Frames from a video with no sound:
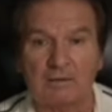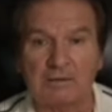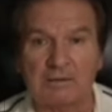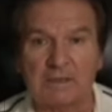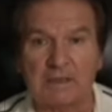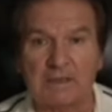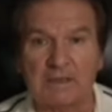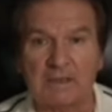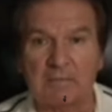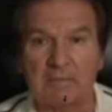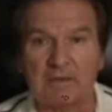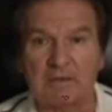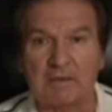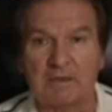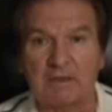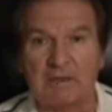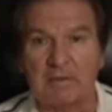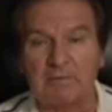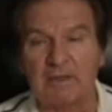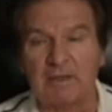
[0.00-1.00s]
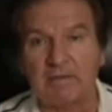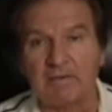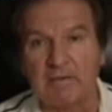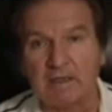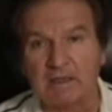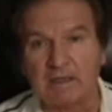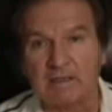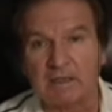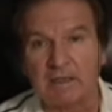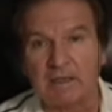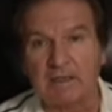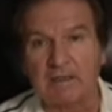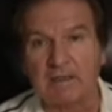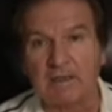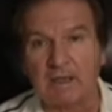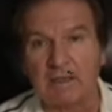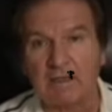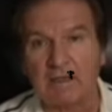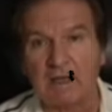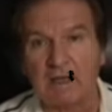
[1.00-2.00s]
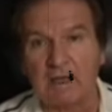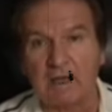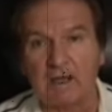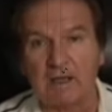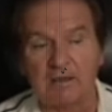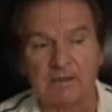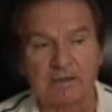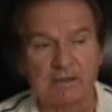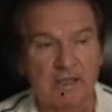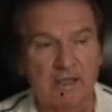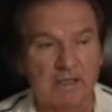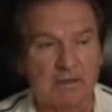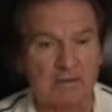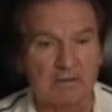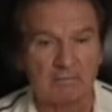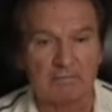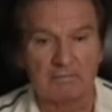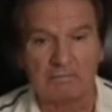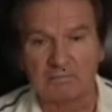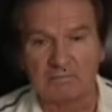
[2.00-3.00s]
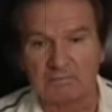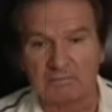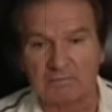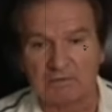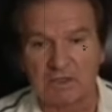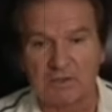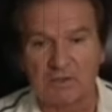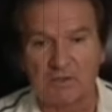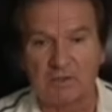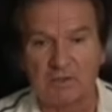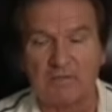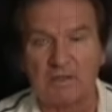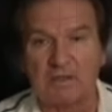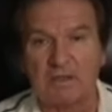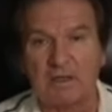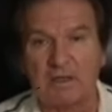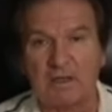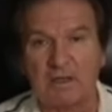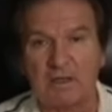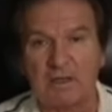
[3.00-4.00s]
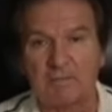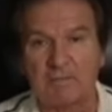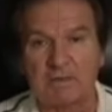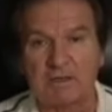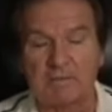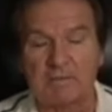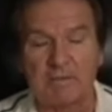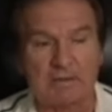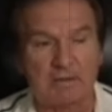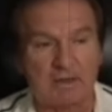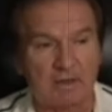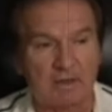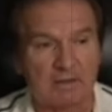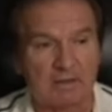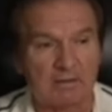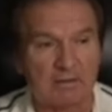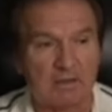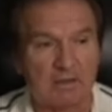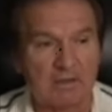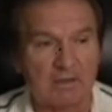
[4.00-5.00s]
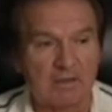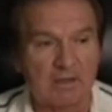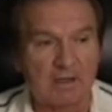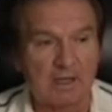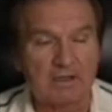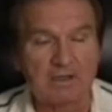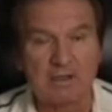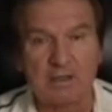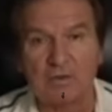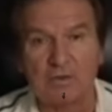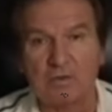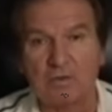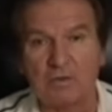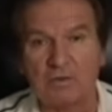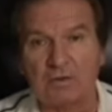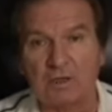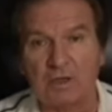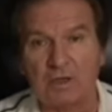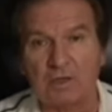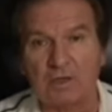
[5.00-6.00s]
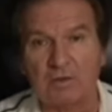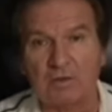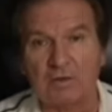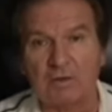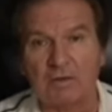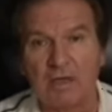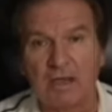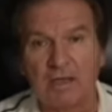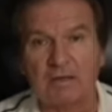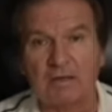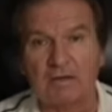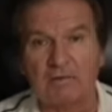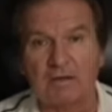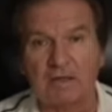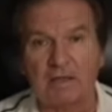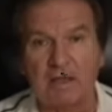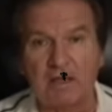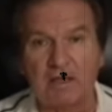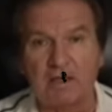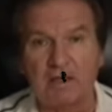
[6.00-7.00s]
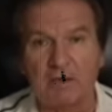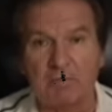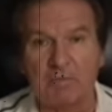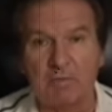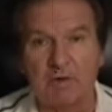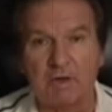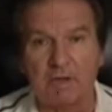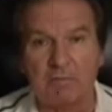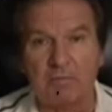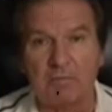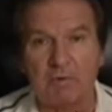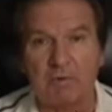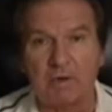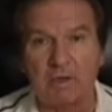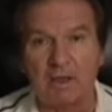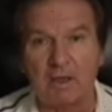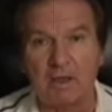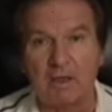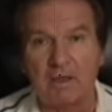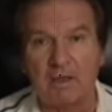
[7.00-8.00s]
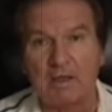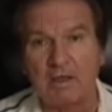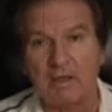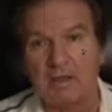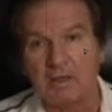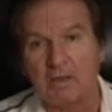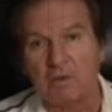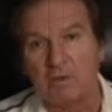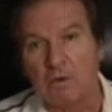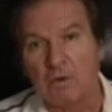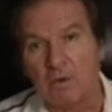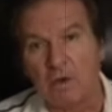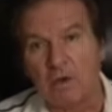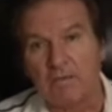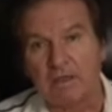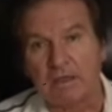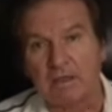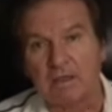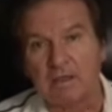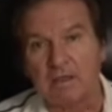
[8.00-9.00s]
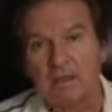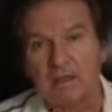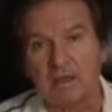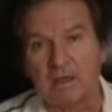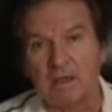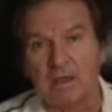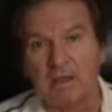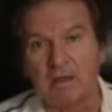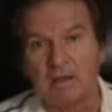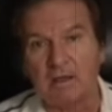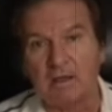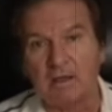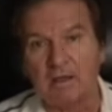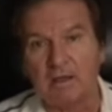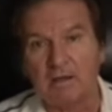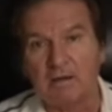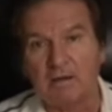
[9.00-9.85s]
затем это тепловизоры и так далее. Кстати, зашел в интернет, посмотрел, красные точки, которых так не хватает на поле боя. Новенькие,